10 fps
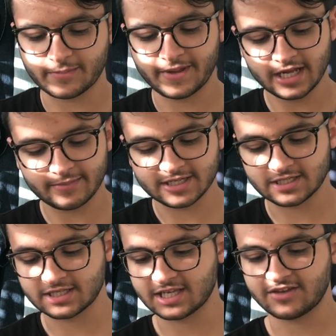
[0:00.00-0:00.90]
você pega,
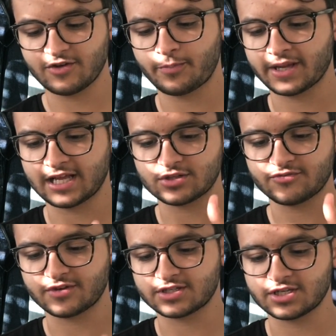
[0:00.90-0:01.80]
mas esse aqui veio um pedaço
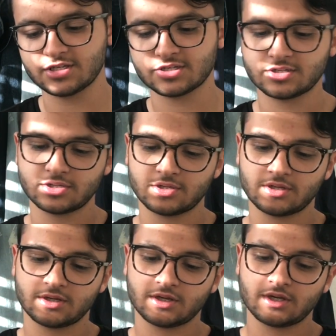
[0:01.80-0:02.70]
em francês,
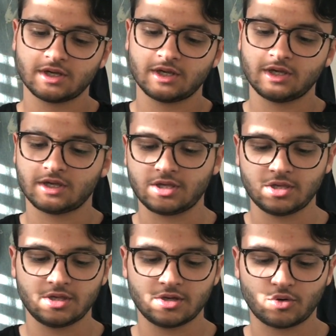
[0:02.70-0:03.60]

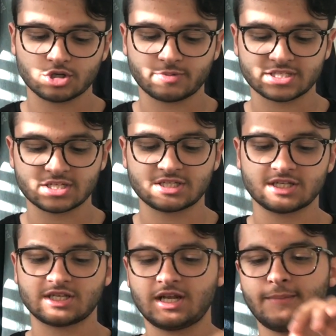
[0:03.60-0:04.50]
que eu gosto bastante
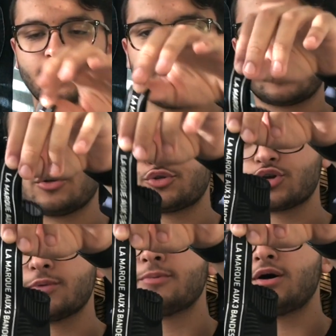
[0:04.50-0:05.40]
desse La Marque
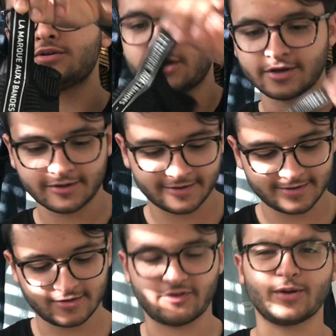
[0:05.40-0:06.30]
Très Bonne,
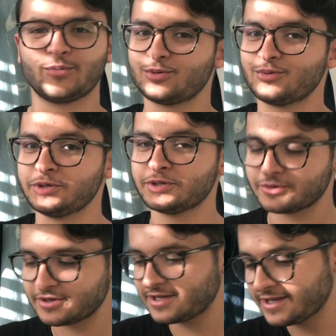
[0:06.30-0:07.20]
fala muito
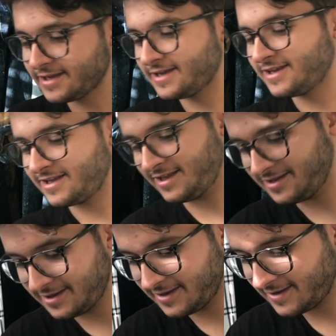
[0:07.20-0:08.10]
bonito.
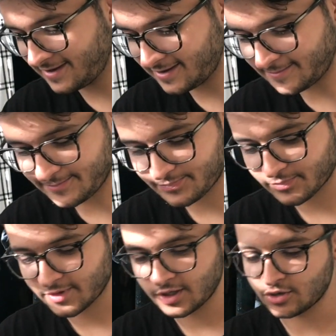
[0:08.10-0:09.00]
E,
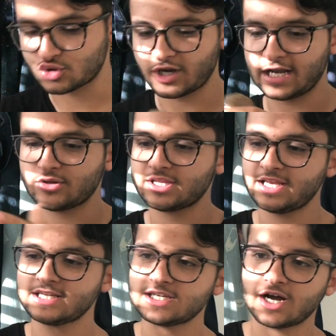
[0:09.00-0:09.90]
e o solado
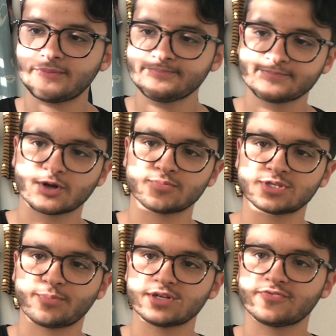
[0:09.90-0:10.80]
dele é de gam, como
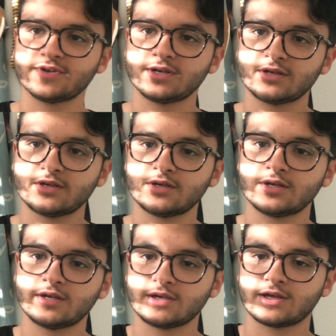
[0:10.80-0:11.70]
você pode ver,
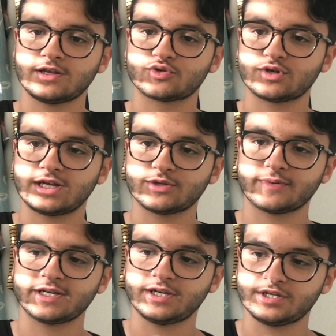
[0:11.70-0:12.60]
aquele solado
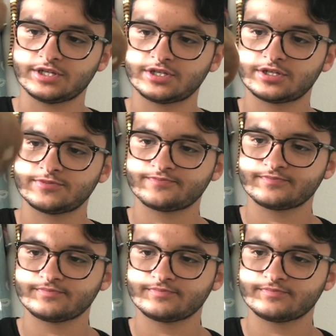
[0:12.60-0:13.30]
mais